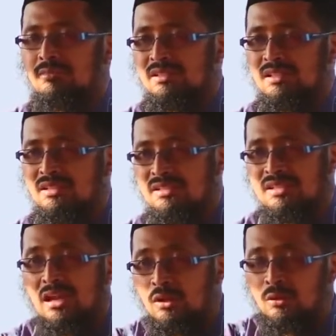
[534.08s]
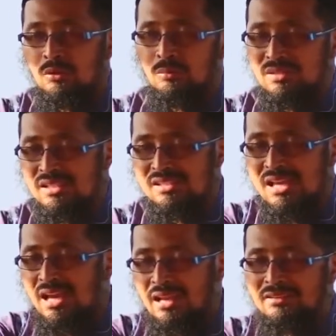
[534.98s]
menjadi jalur, menjadi
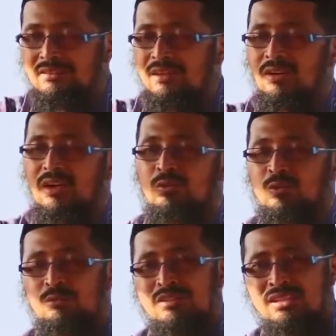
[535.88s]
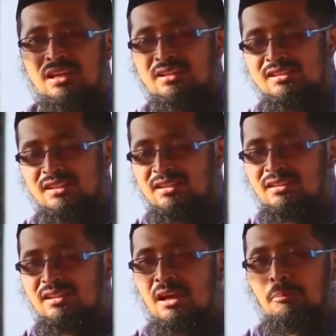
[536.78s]
jalan orang untuk mencari
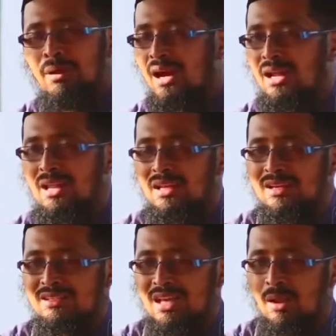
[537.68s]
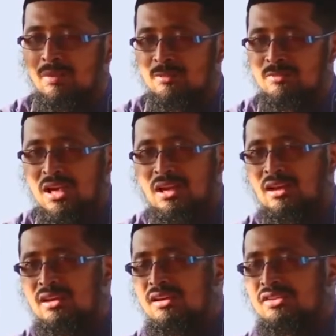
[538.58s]
rezeki, menghalalkan segala macam cara.